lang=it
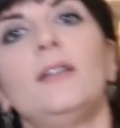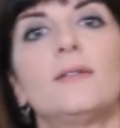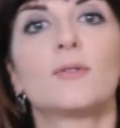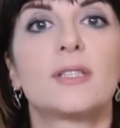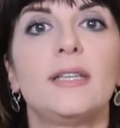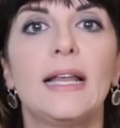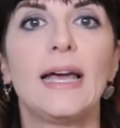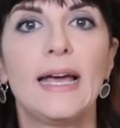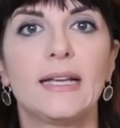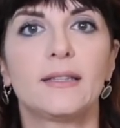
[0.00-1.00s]
in uno
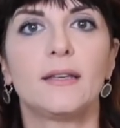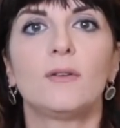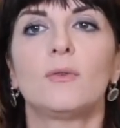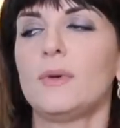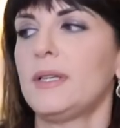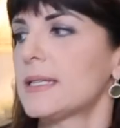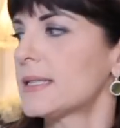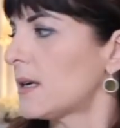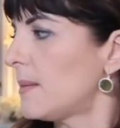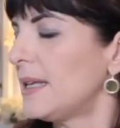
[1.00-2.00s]
stile etnico, quindi
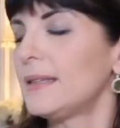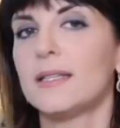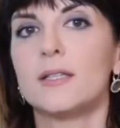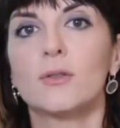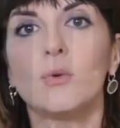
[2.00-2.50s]
estremamente